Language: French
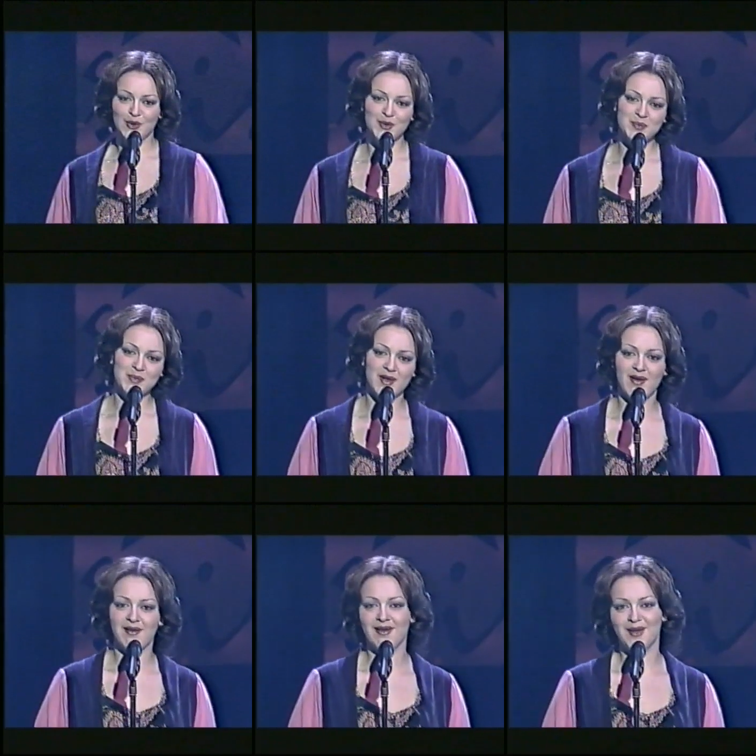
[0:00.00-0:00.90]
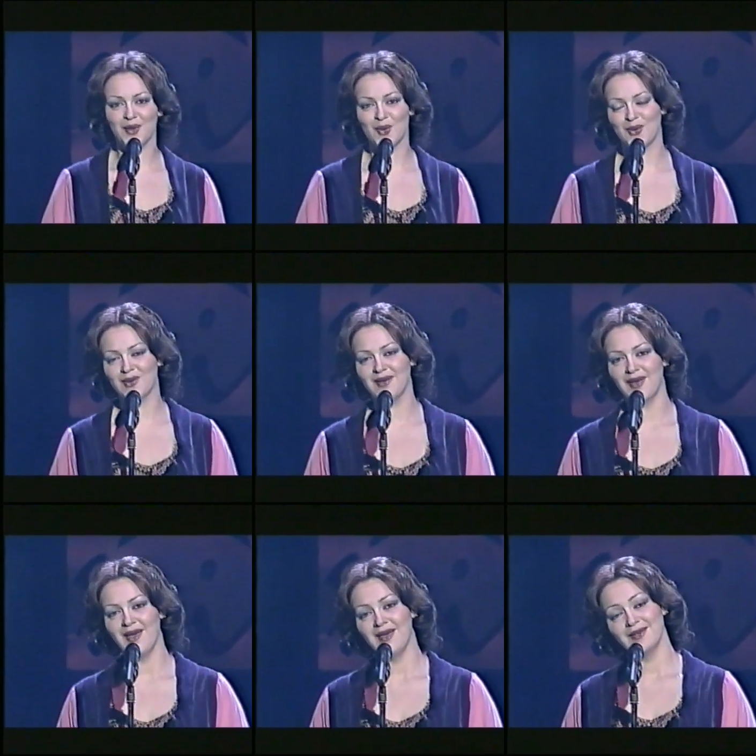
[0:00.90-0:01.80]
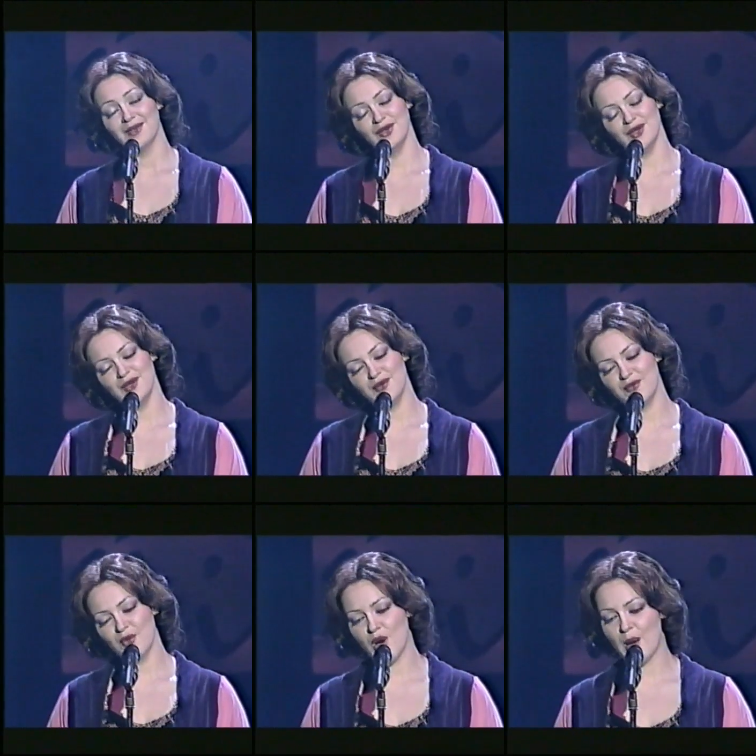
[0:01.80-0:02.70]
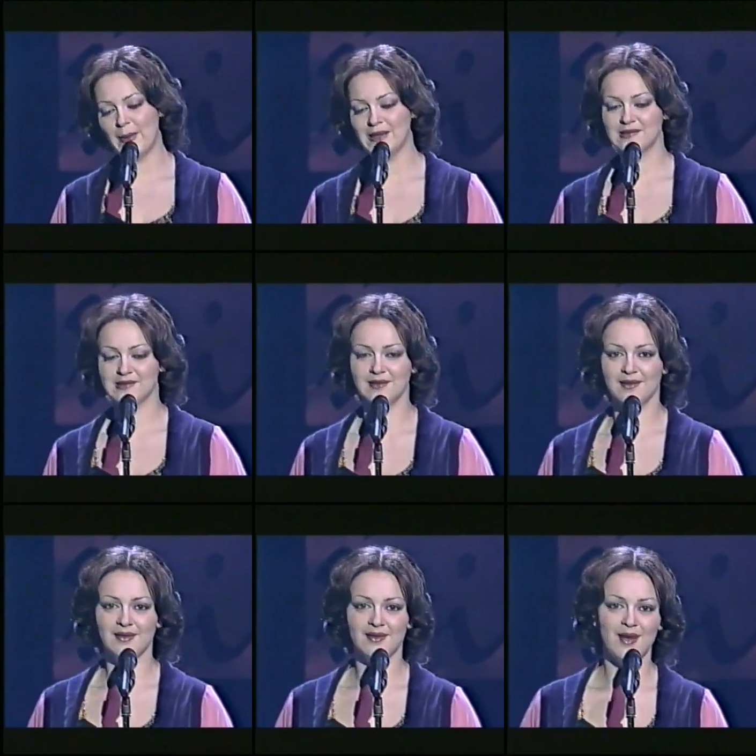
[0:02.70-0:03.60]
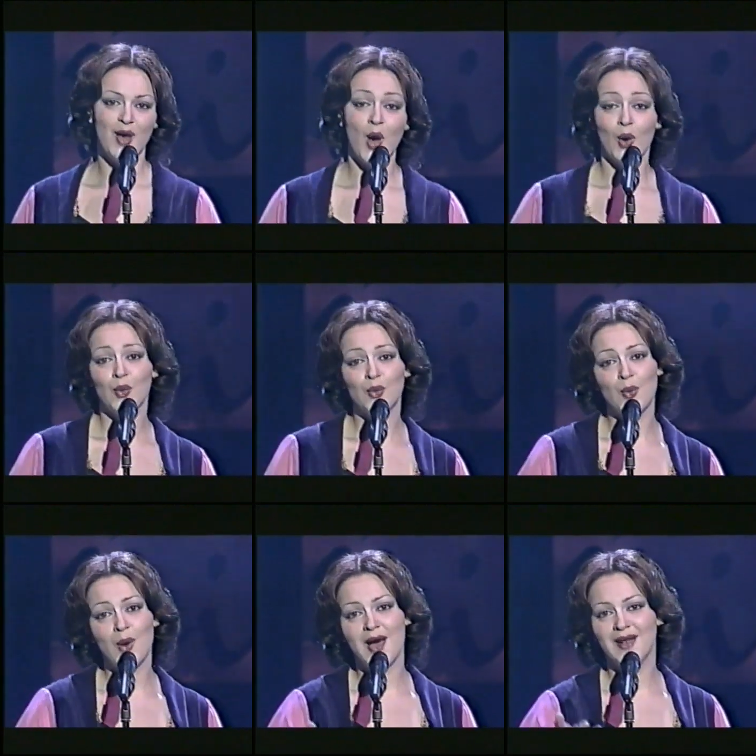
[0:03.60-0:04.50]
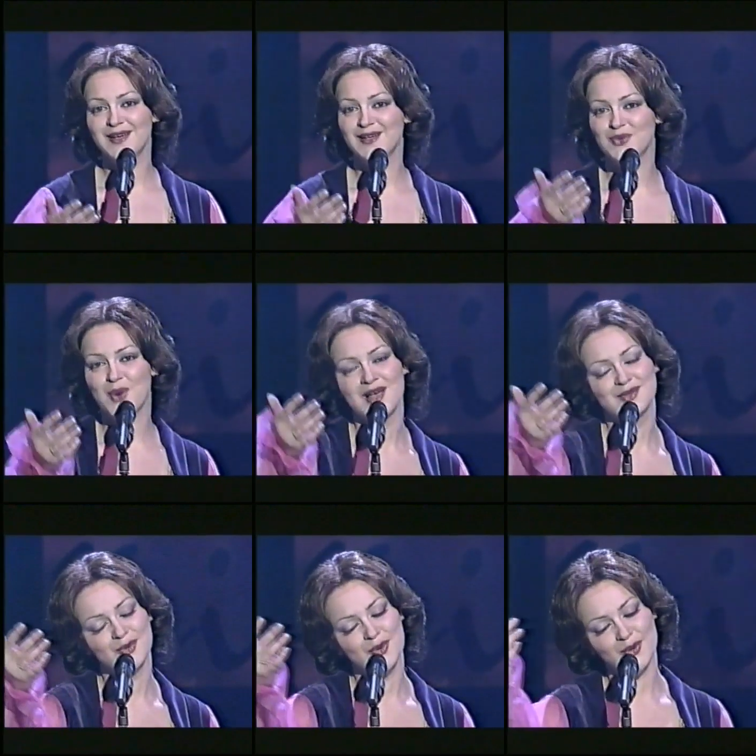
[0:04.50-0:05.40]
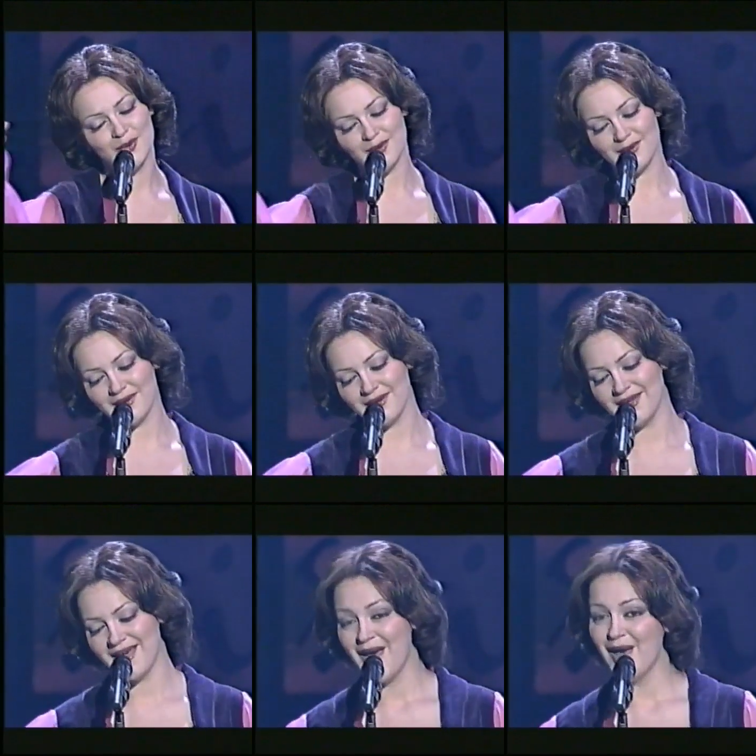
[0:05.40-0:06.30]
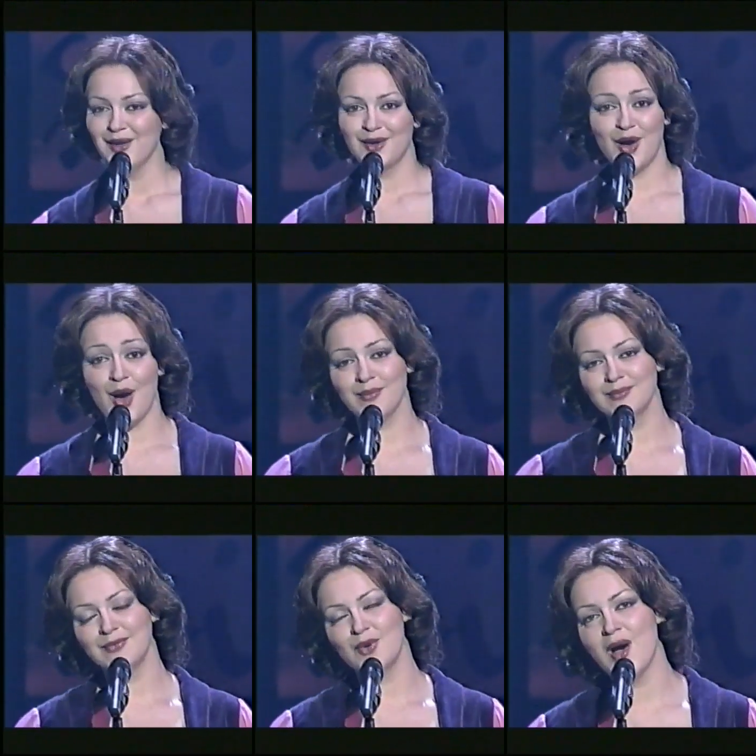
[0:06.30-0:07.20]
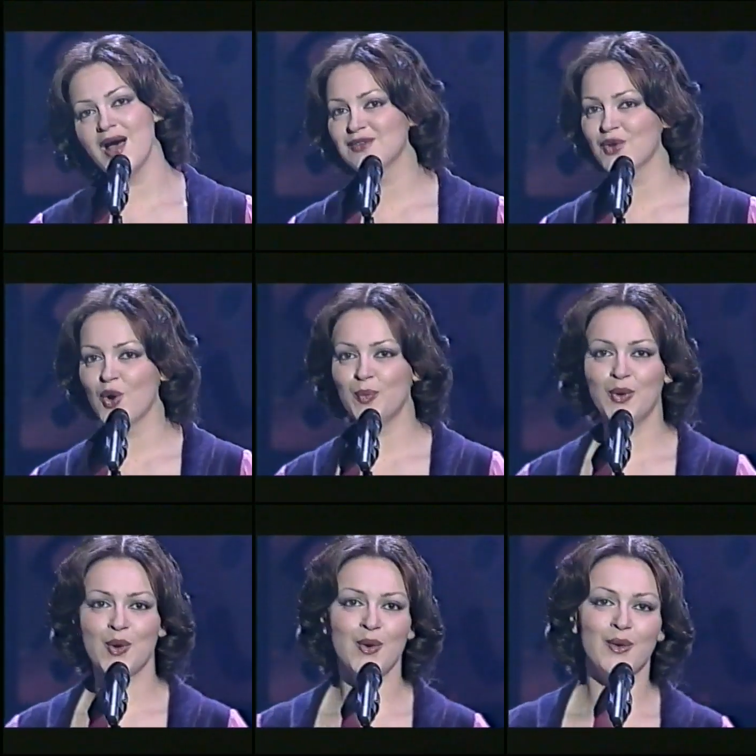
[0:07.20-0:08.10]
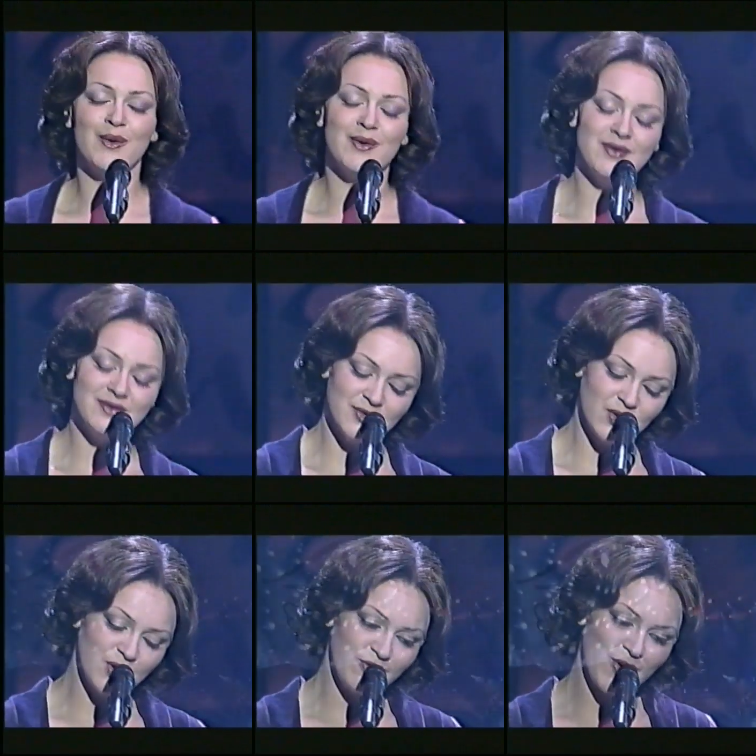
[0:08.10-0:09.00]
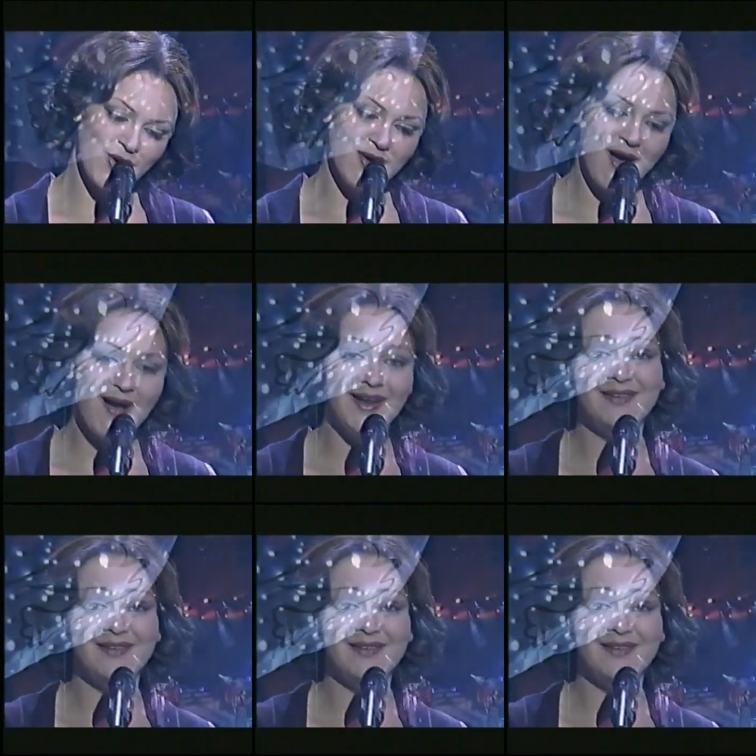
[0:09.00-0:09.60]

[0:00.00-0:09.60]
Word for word: lumière qui voit passer au loin les oiseaux comme l'oiseau bleu survolant la